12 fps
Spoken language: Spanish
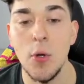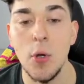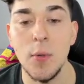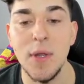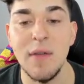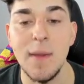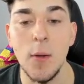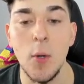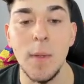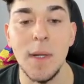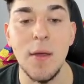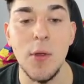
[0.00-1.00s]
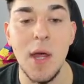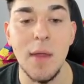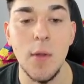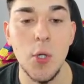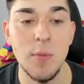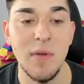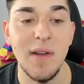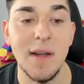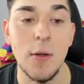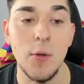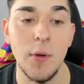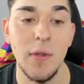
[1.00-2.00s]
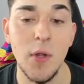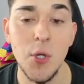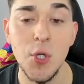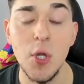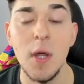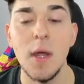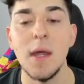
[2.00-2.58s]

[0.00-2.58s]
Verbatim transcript: Yo, como estáis viendo, he completado ya dos, me faltan otros dos.